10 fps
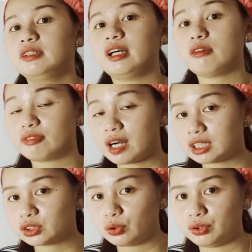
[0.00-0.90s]

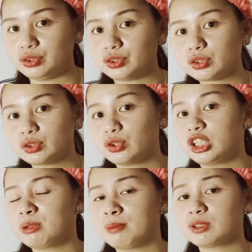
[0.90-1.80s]
naka-fractions. So
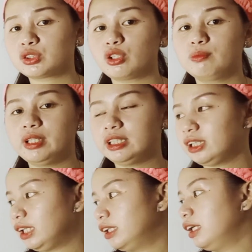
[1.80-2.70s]
yun ang mga solve
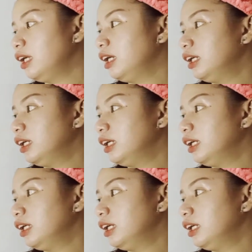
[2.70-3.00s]
natin.